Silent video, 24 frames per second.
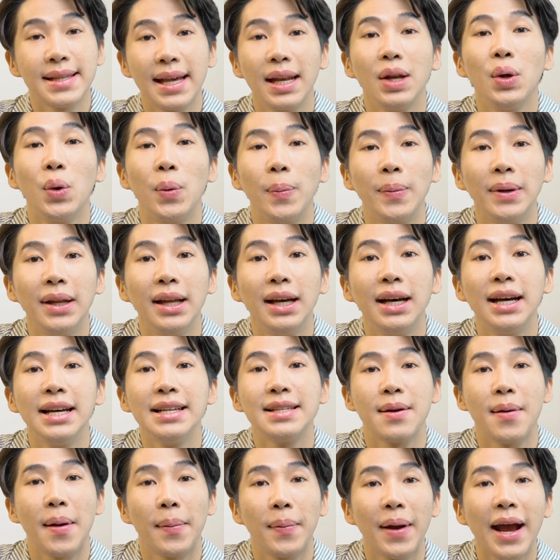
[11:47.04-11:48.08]
สรุปเลย
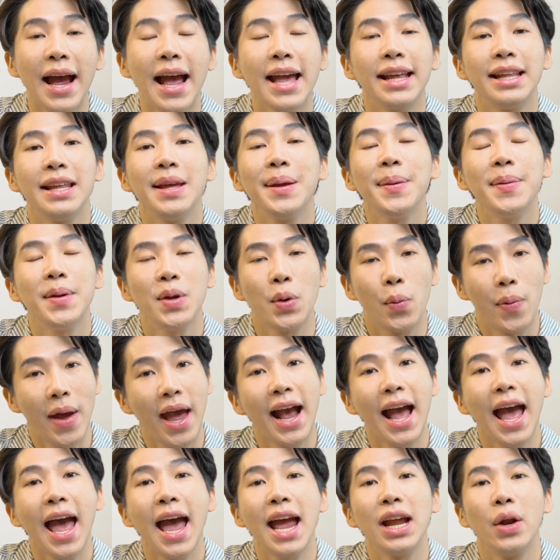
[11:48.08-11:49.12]
สำหรับใครที่ผิวแพ้
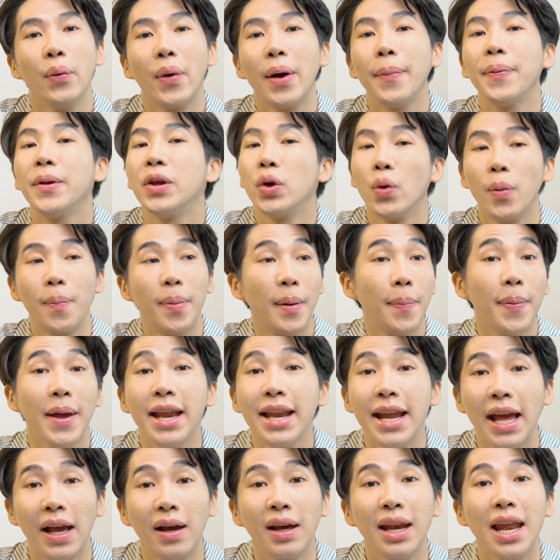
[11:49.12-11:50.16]
ง่ายหรือว่าผิวประเภ
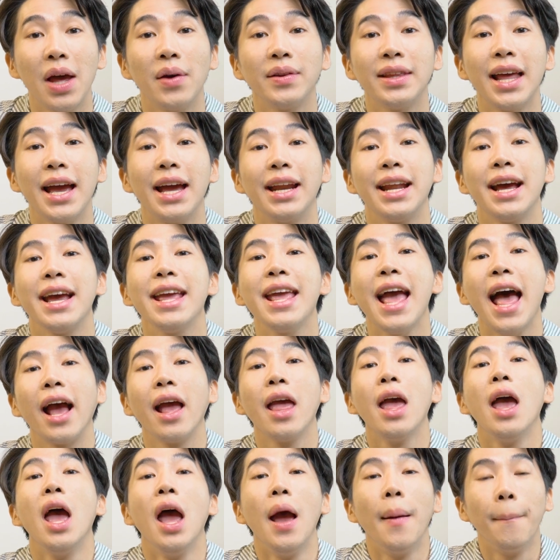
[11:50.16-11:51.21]
ทไหนก็แล้วแต่ถ้าอยาก
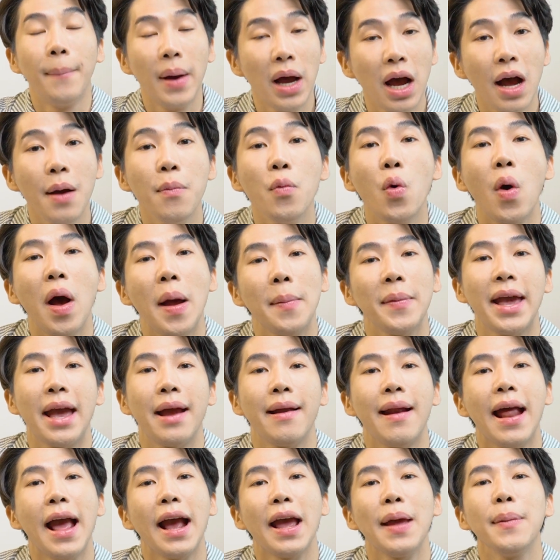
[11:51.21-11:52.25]
เพิ่มความแข็
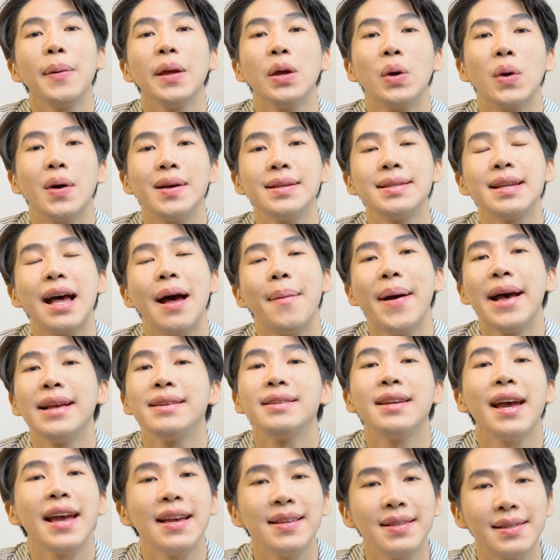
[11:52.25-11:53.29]
งแรงให้ผิวก็สามาร
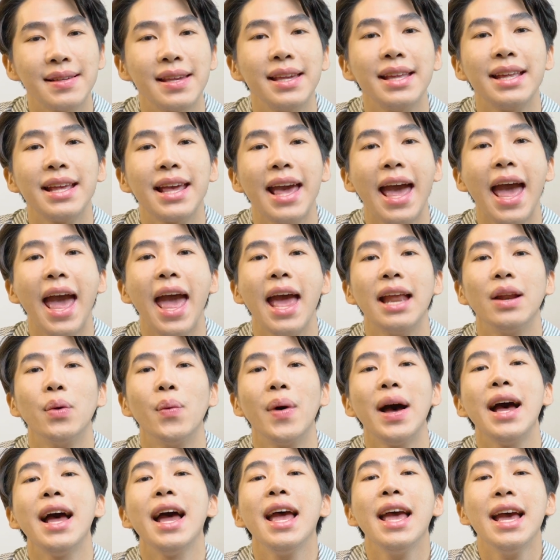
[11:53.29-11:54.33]
ถใช้สกินแคร์หรื
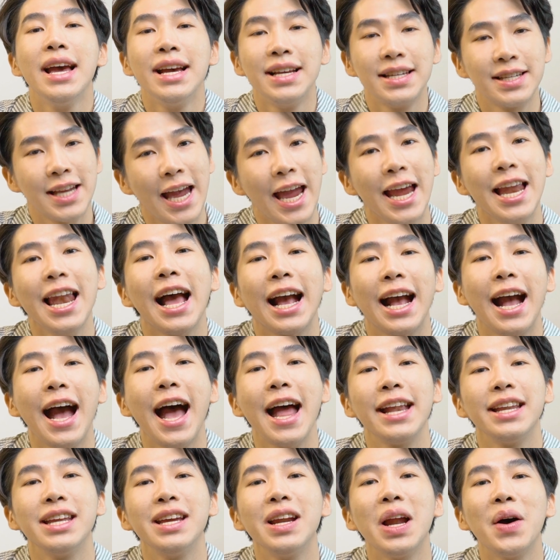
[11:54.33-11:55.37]
อว่าใช้หลัก
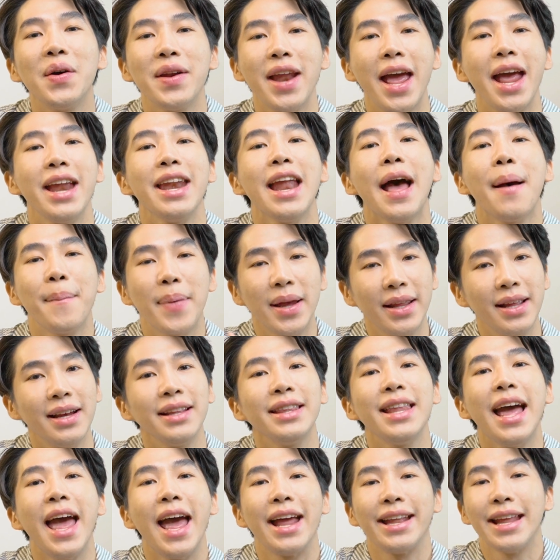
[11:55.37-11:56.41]
การที่เราแนะนำไป
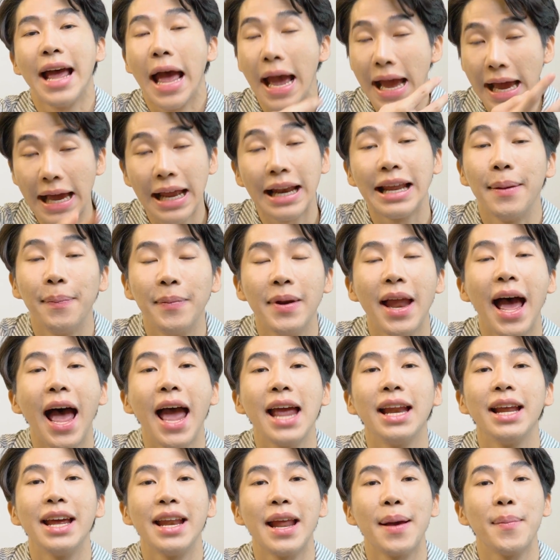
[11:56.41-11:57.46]
ตั้งแต่ทั้งคลิปได้
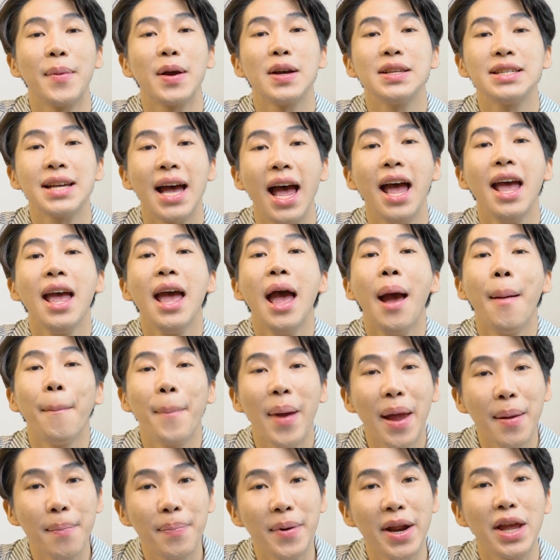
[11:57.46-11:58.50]
เลยนะมันก็จะ
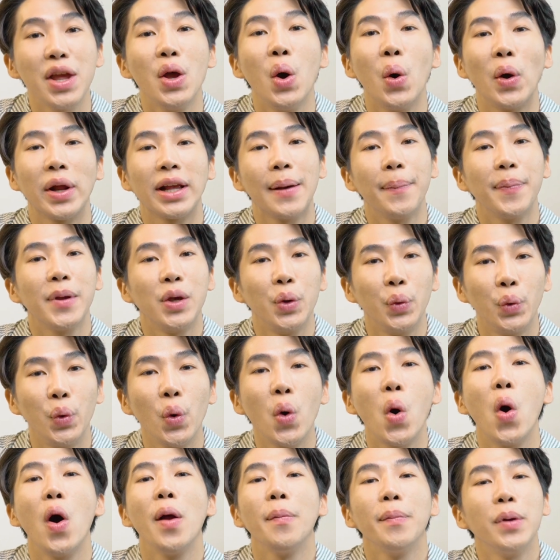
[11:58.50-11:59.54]
เป็นประโยชน์กับผิว
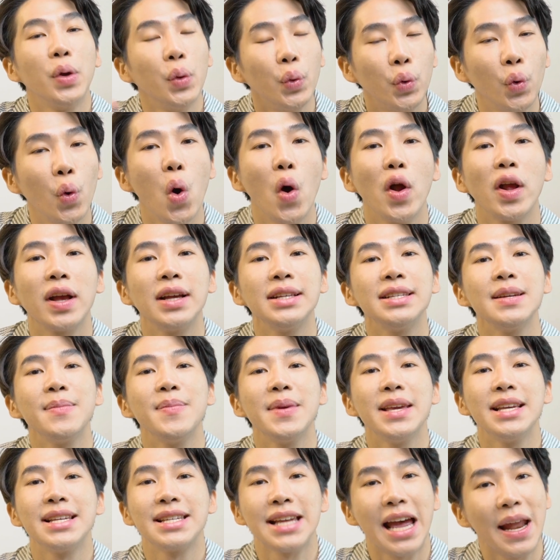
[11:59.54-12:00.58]
ทุกคนก็จะ
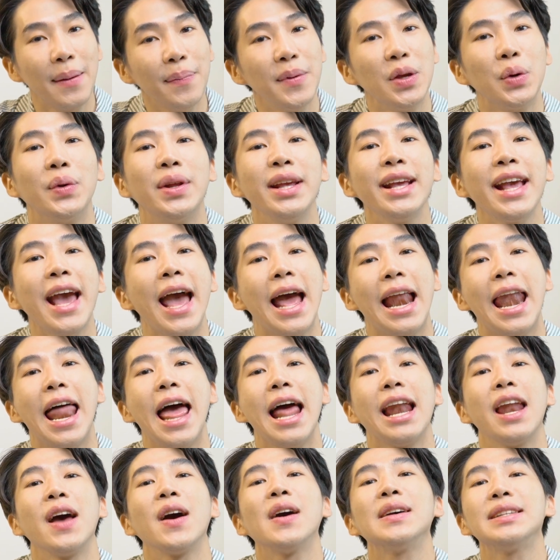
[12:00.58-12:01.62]
มีชั้นผิวที่แข็งแร
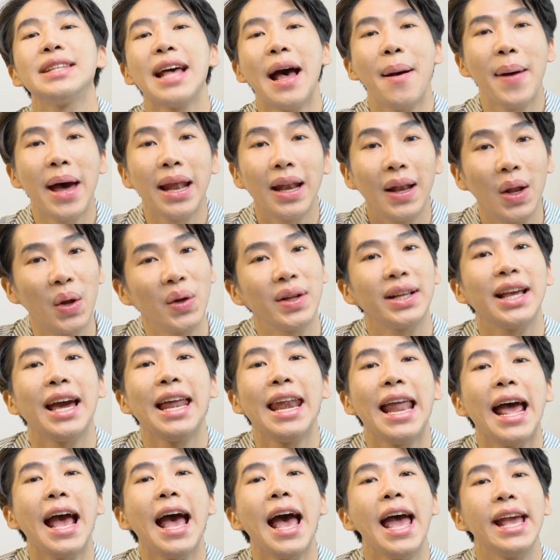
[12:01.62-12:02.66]
งแล้วก็สามารถลดกา
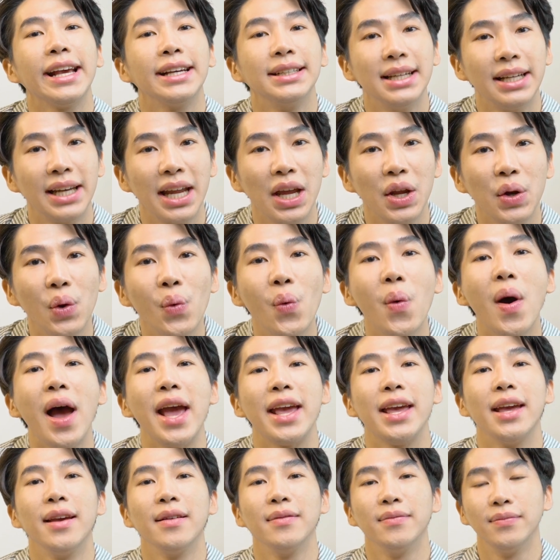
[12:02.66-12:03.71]
รระคายเคืองได้ด้วย